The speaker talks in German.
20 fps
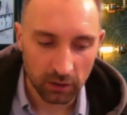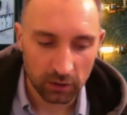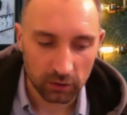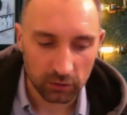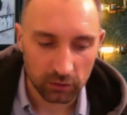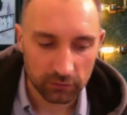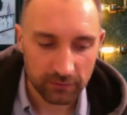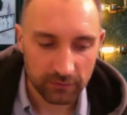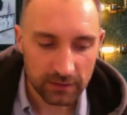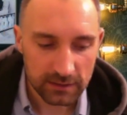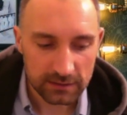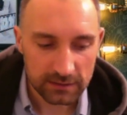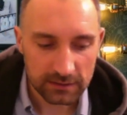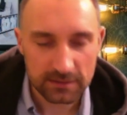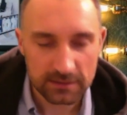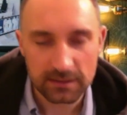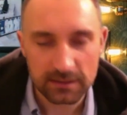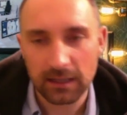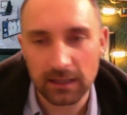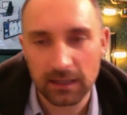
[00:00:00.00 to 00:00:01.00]
Und wenn ich
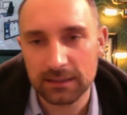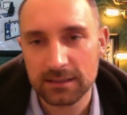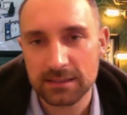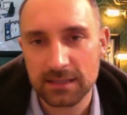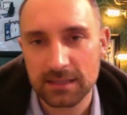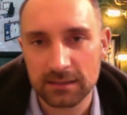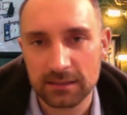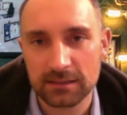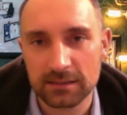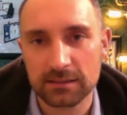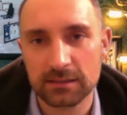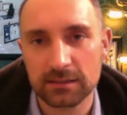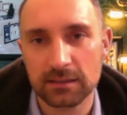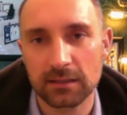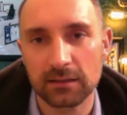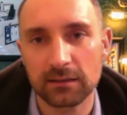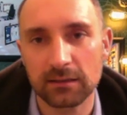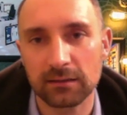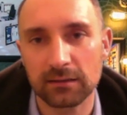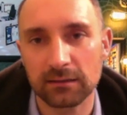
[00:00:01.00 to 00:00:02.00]
jetzt da den Satz
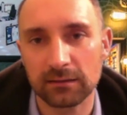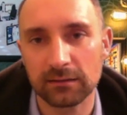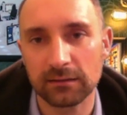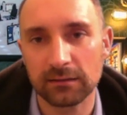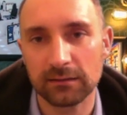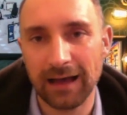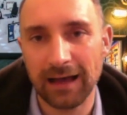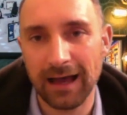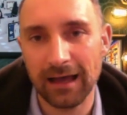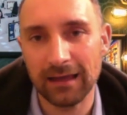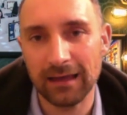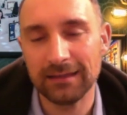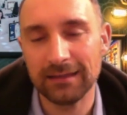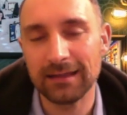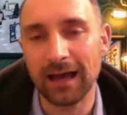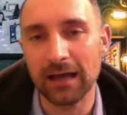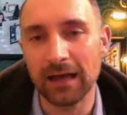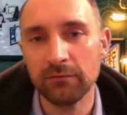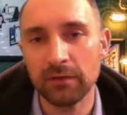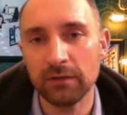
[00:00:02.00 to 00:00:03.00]
in
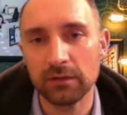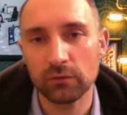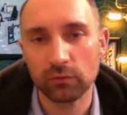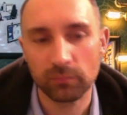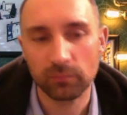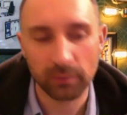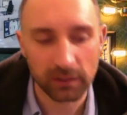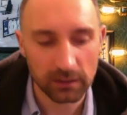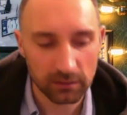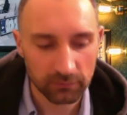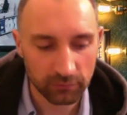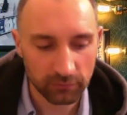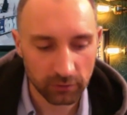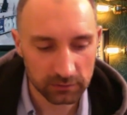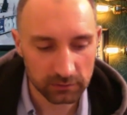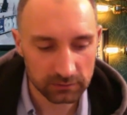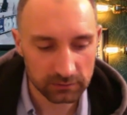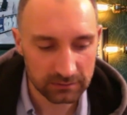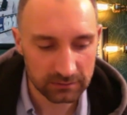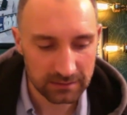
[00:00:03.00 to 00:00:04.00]
Anwendung bringe
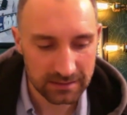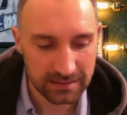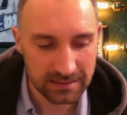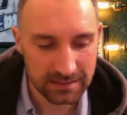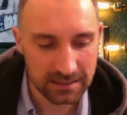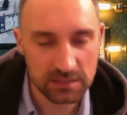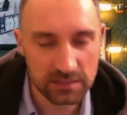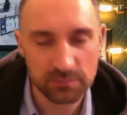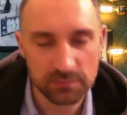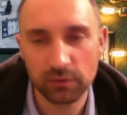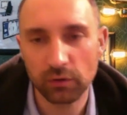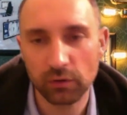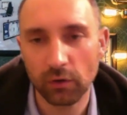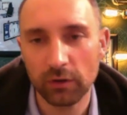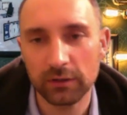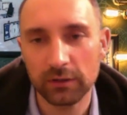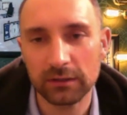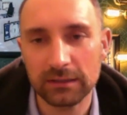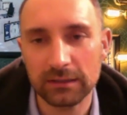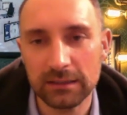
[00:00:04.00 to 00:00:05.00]
von, das
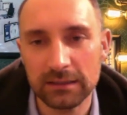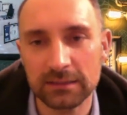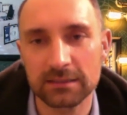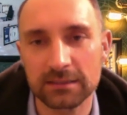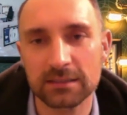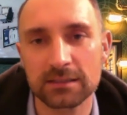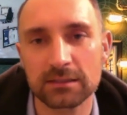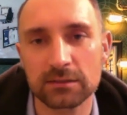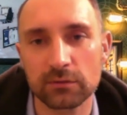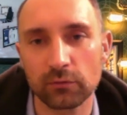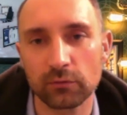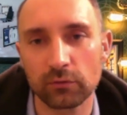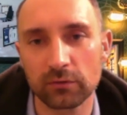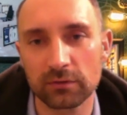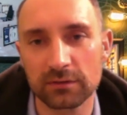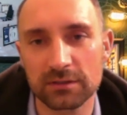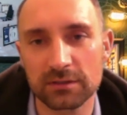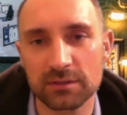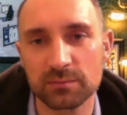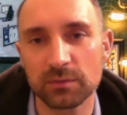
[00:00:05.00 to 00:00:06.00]
bedeutet nichts oder
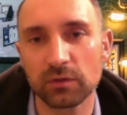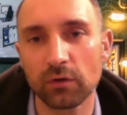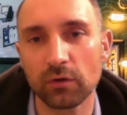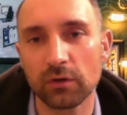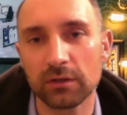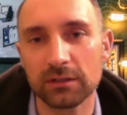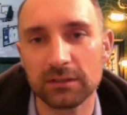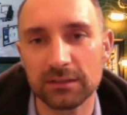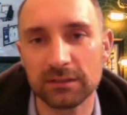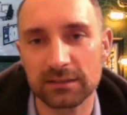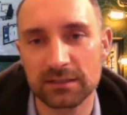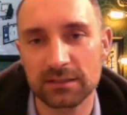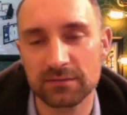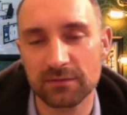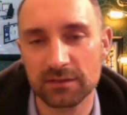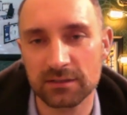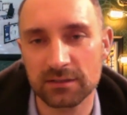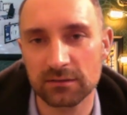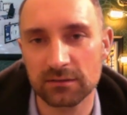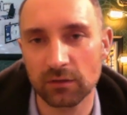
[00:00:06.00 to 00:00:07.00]
das bedeutet nicht das,
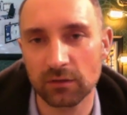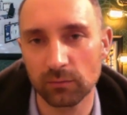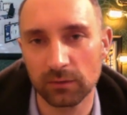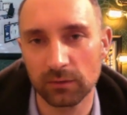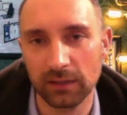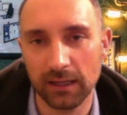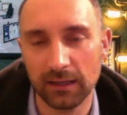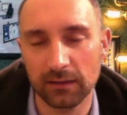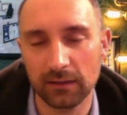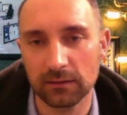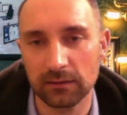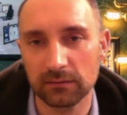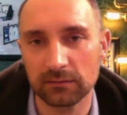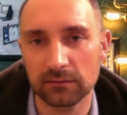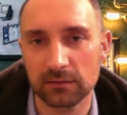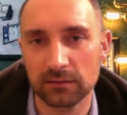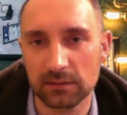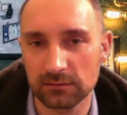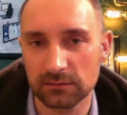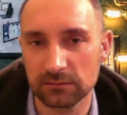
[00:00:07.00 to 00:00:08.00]
was ich darüber denke,
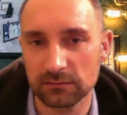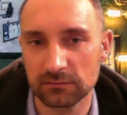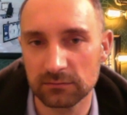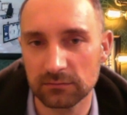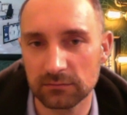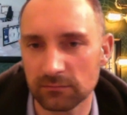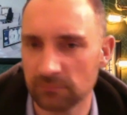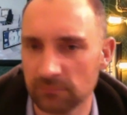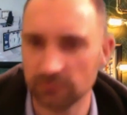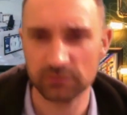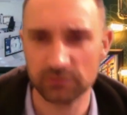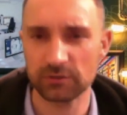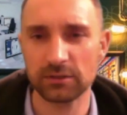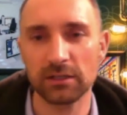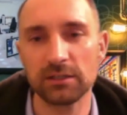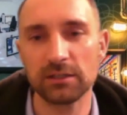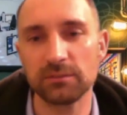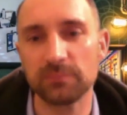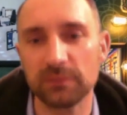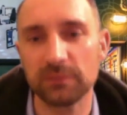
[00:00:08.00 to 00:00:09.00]
dann
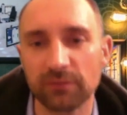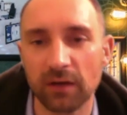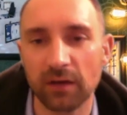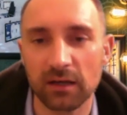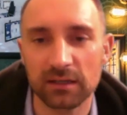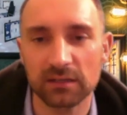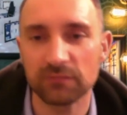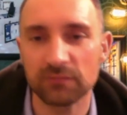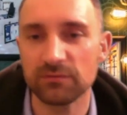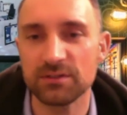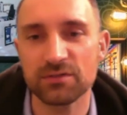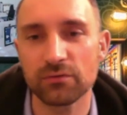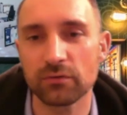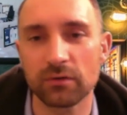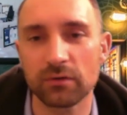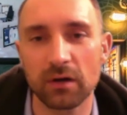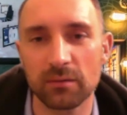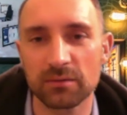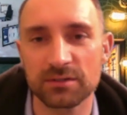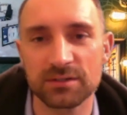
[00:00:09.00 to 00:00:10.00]
stelle ich mir die Frage, ja, wieso?
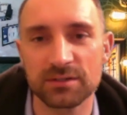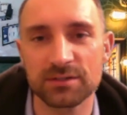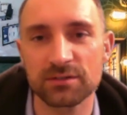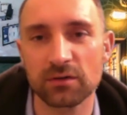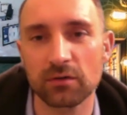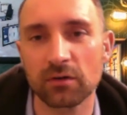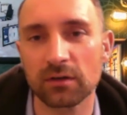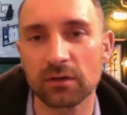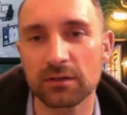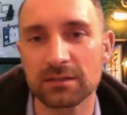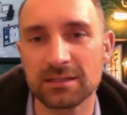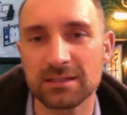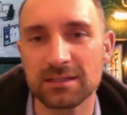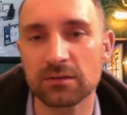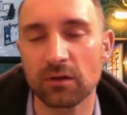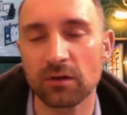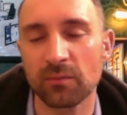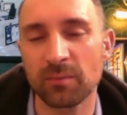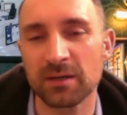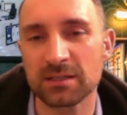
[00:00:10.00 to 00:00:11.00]
Aber es ist doch, es ist
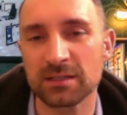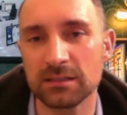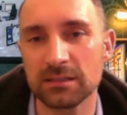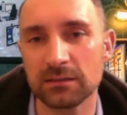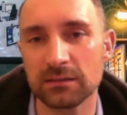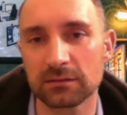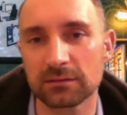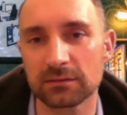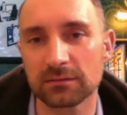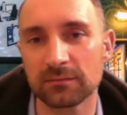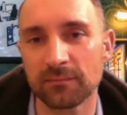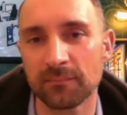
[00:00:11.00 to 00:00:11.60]
doch passiert.